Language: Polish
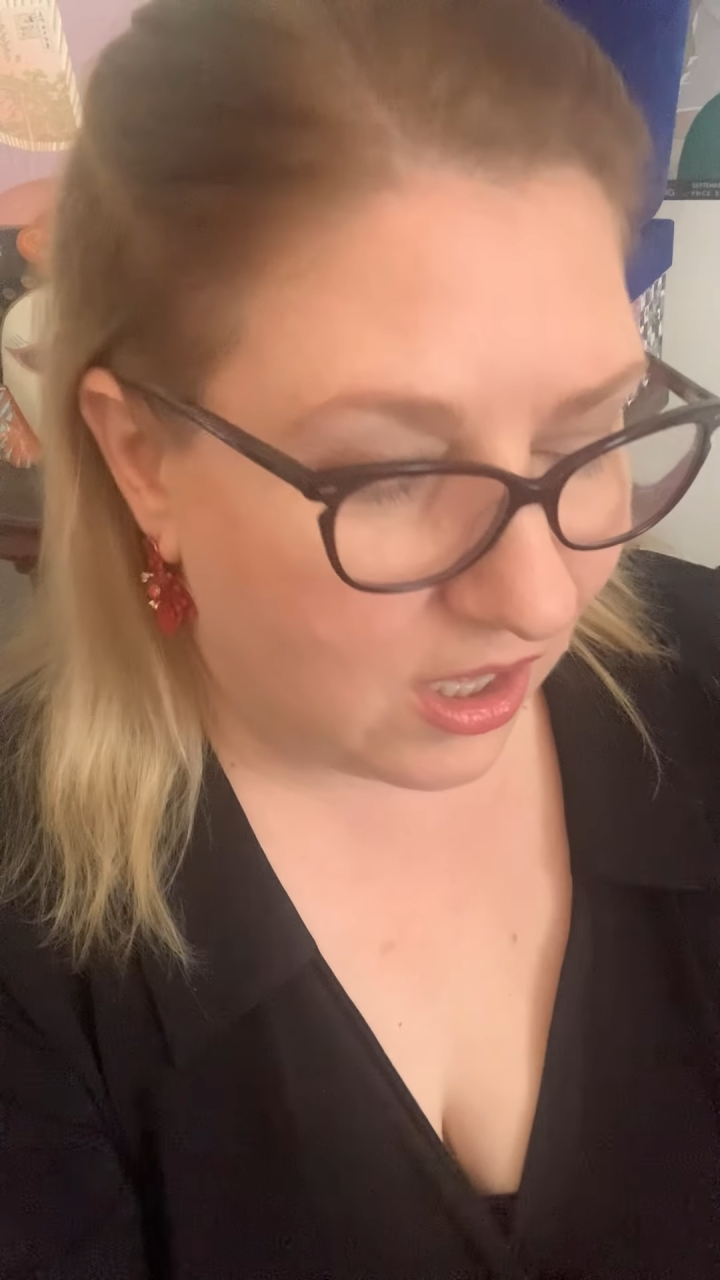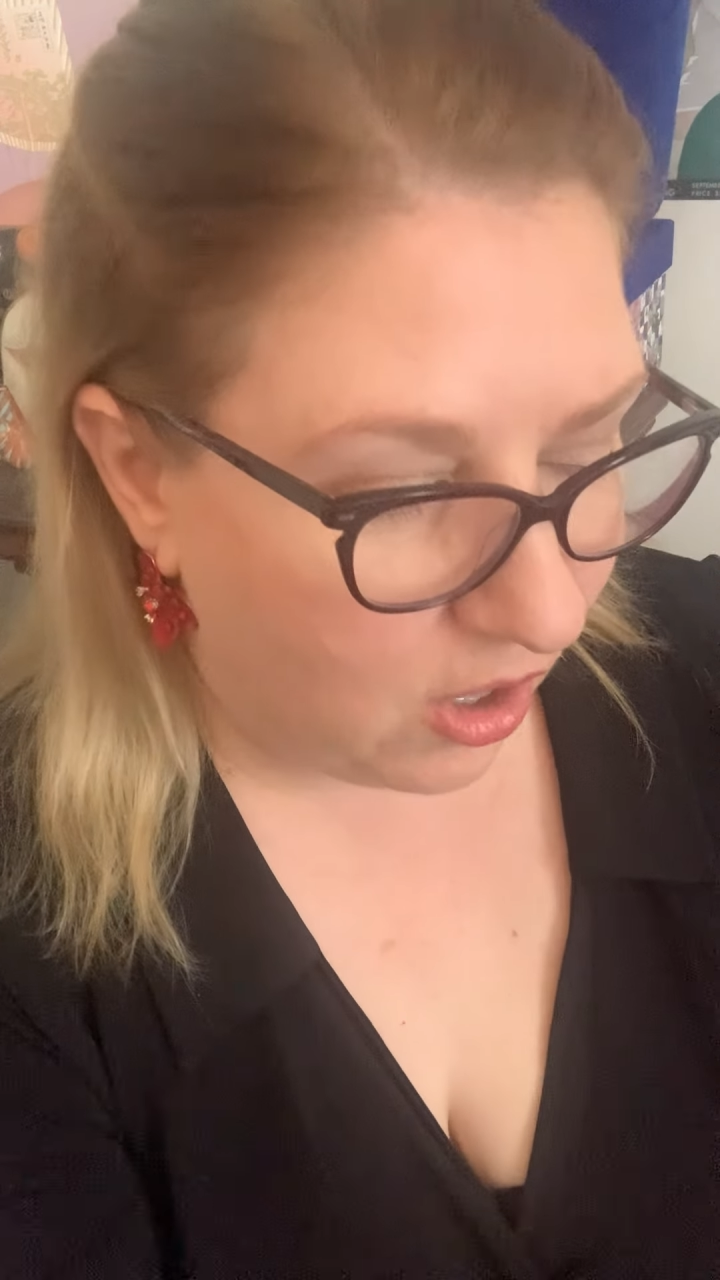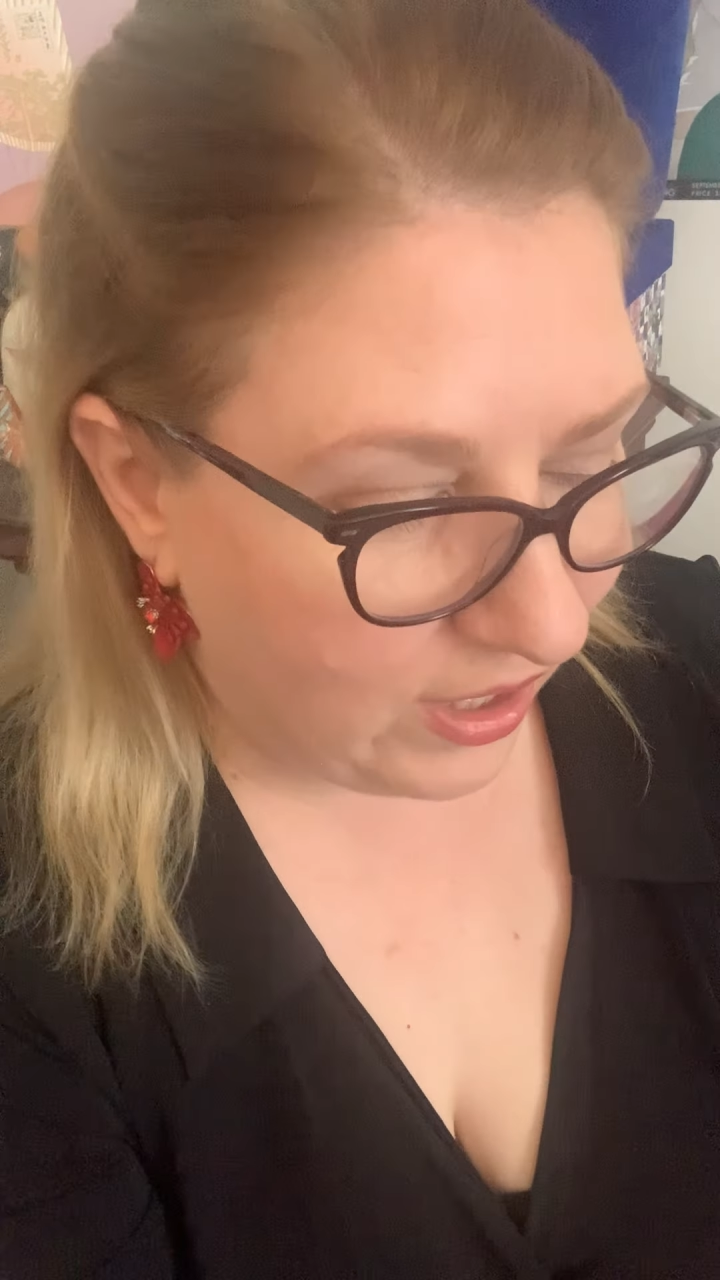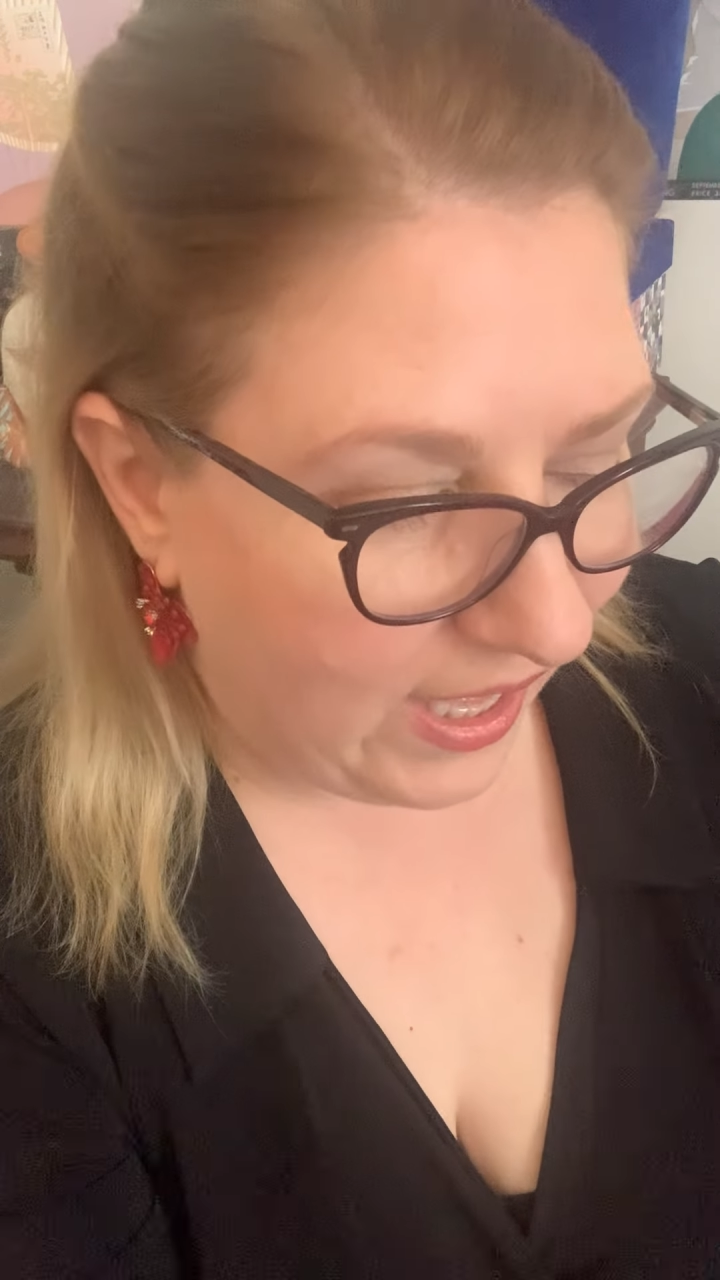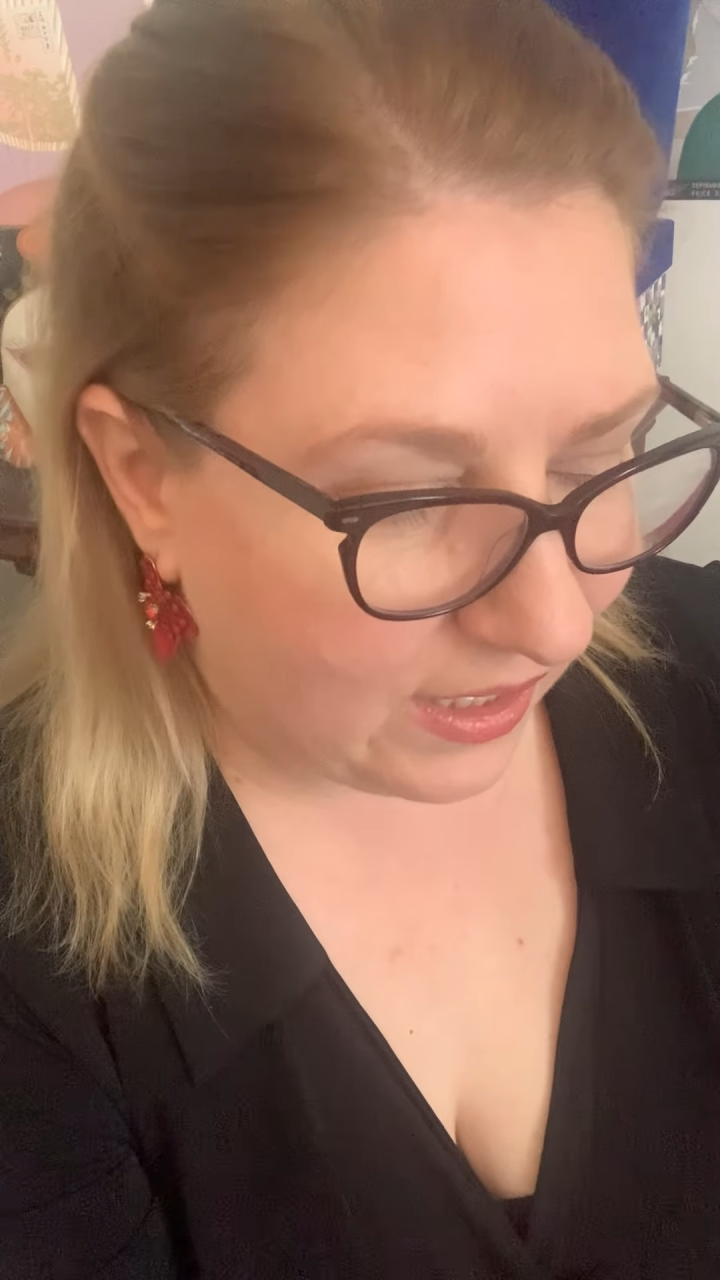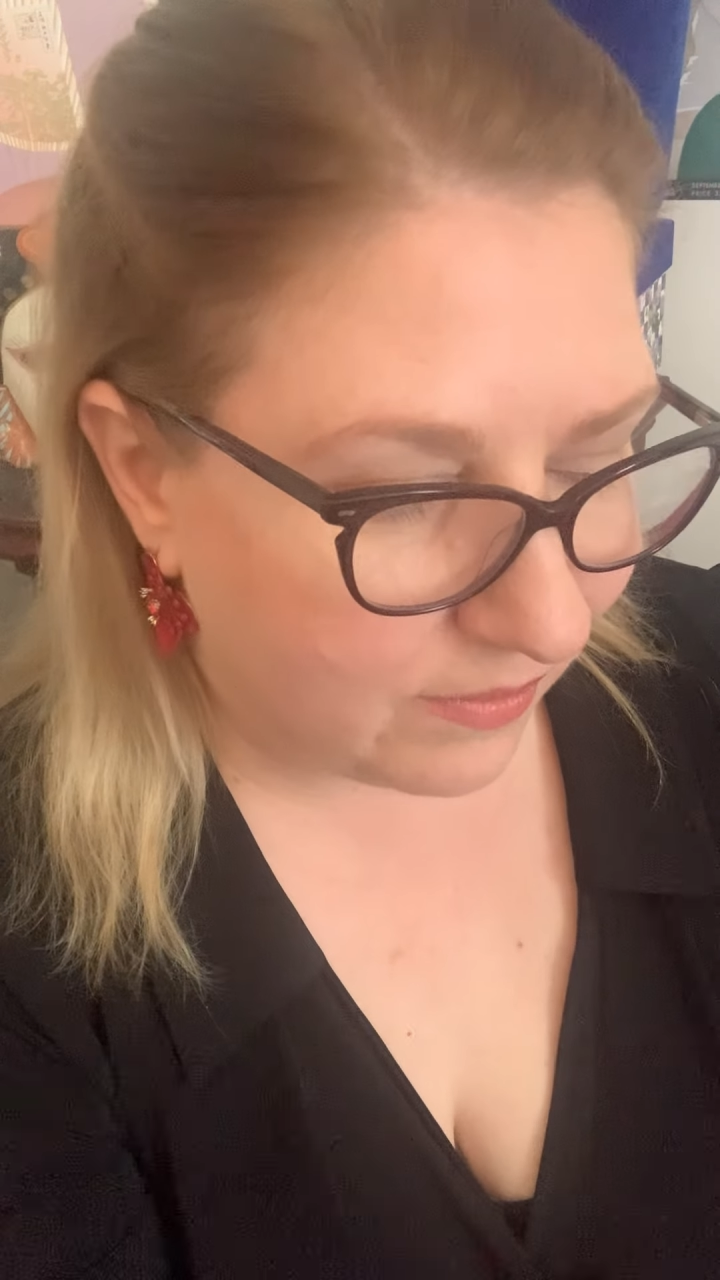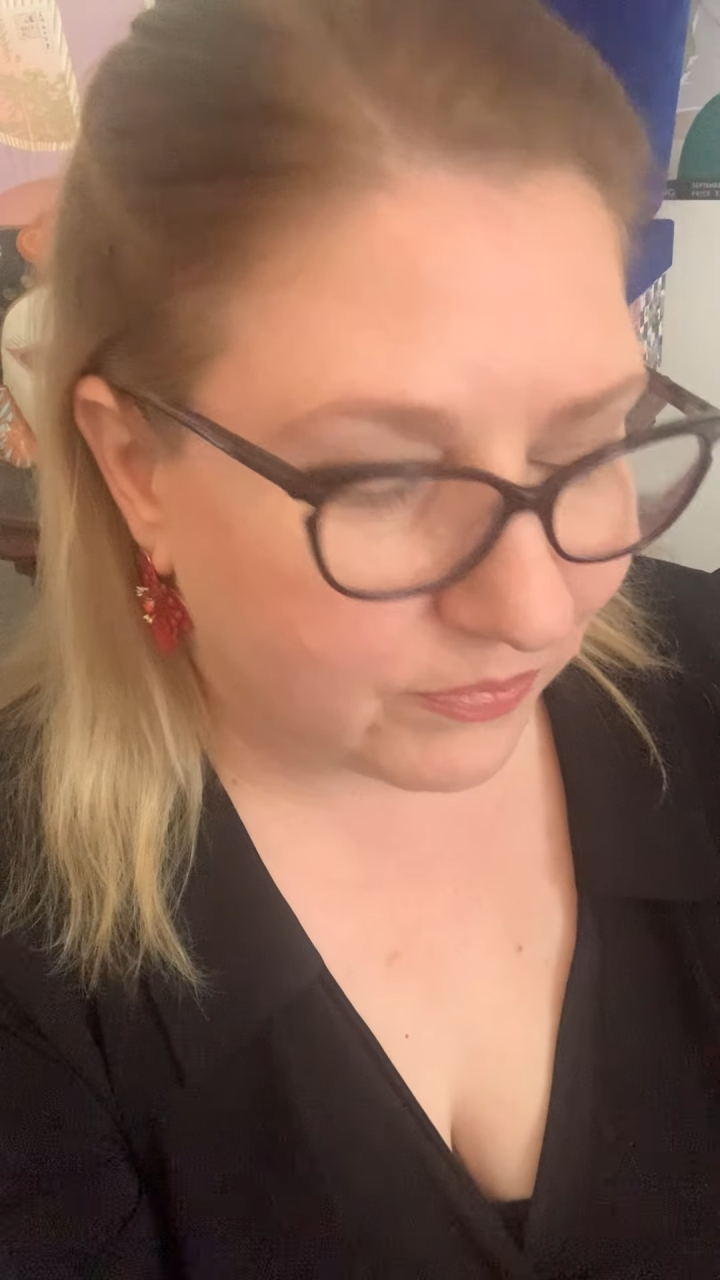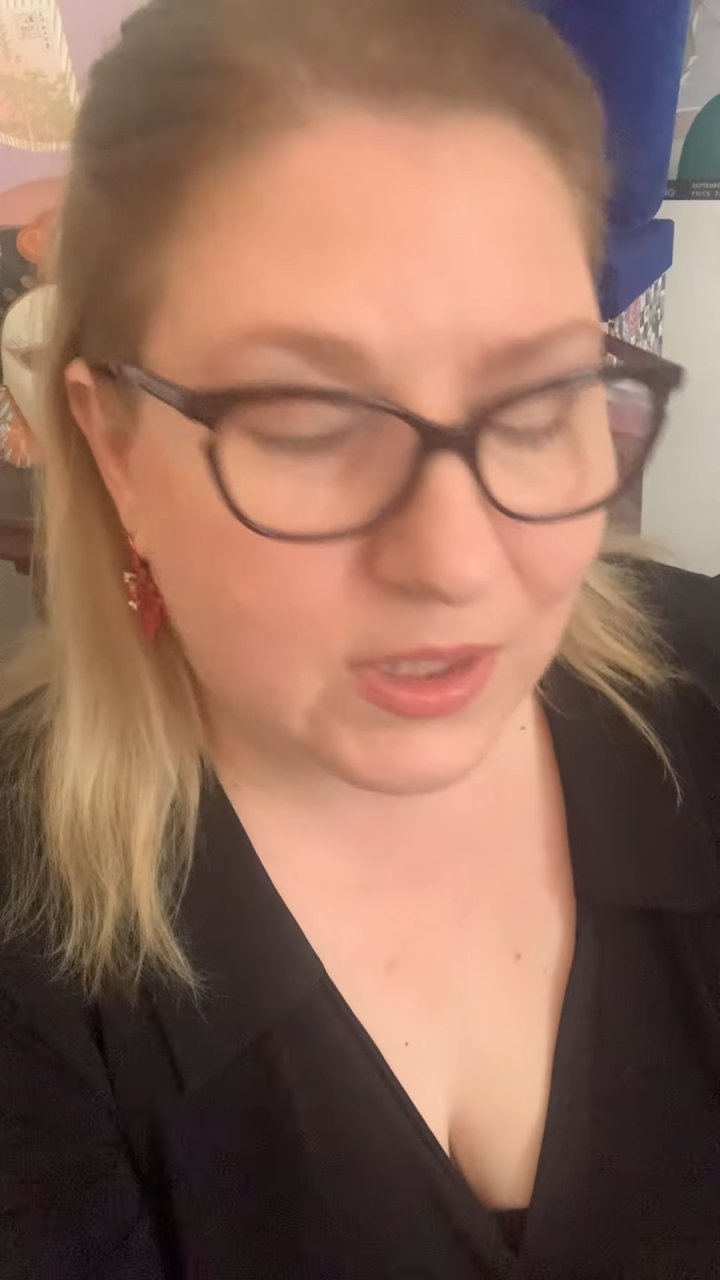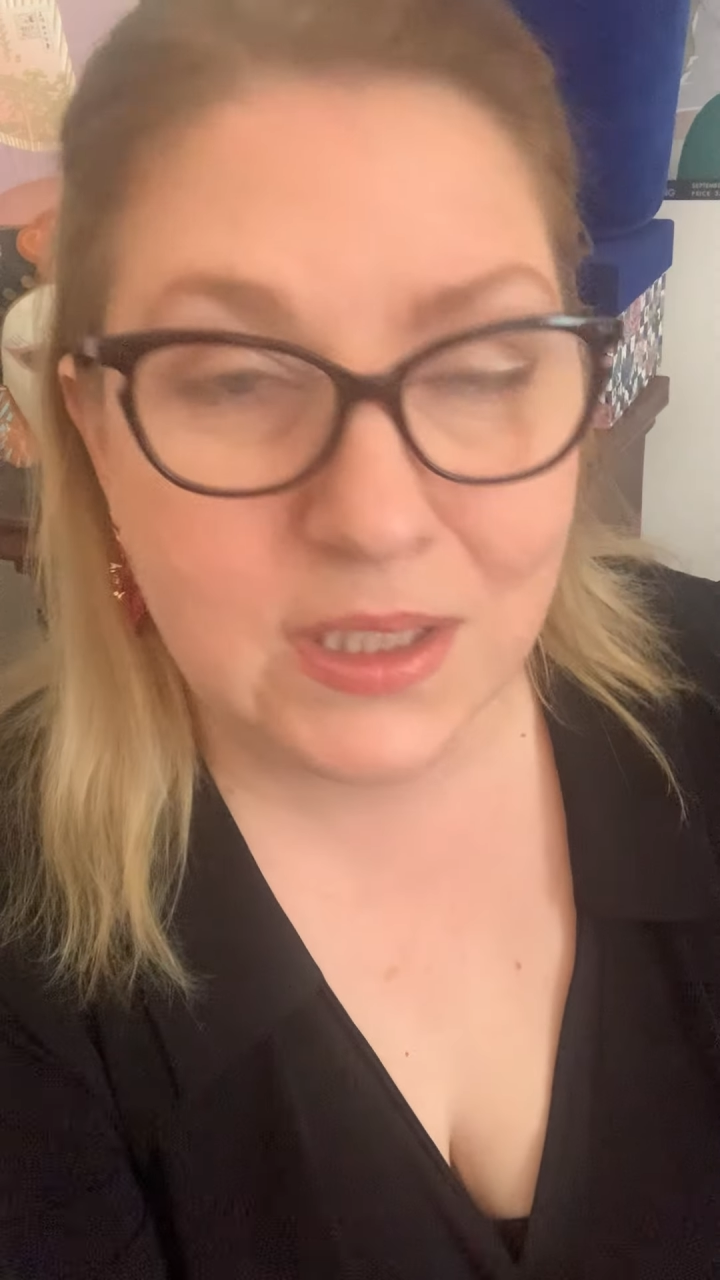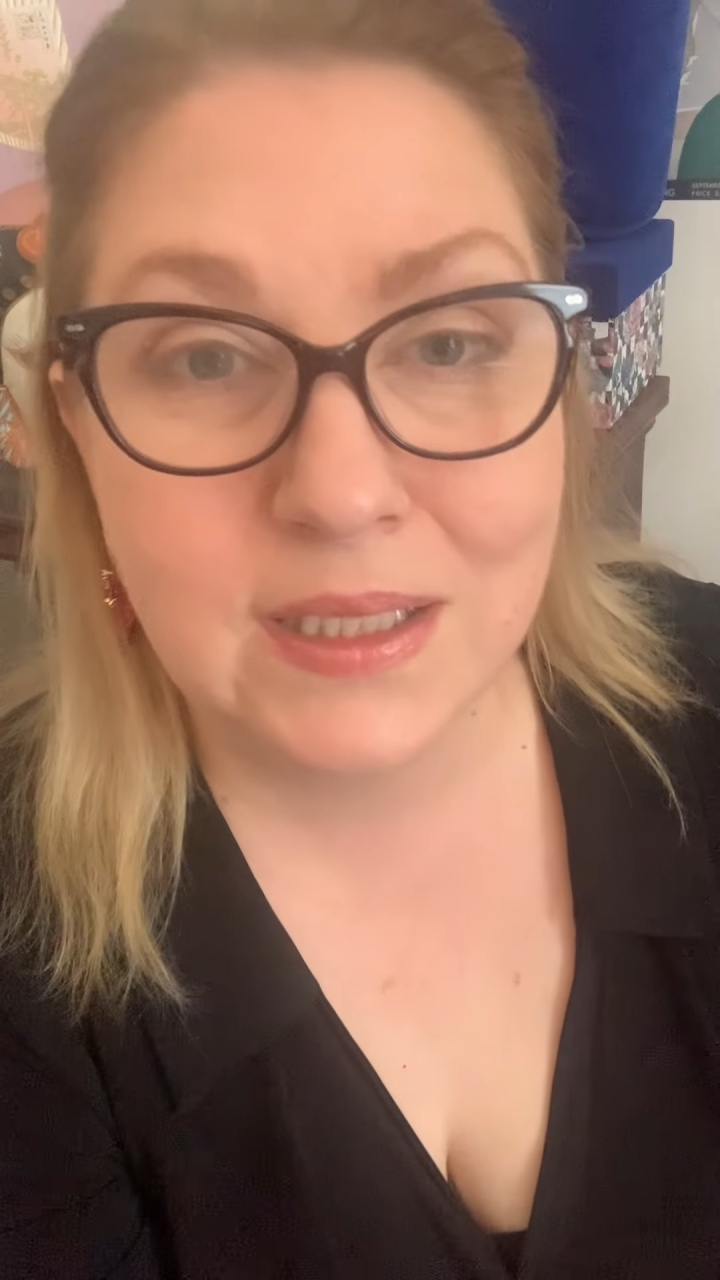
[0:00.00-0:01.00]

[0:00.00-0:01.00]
Okej, okay.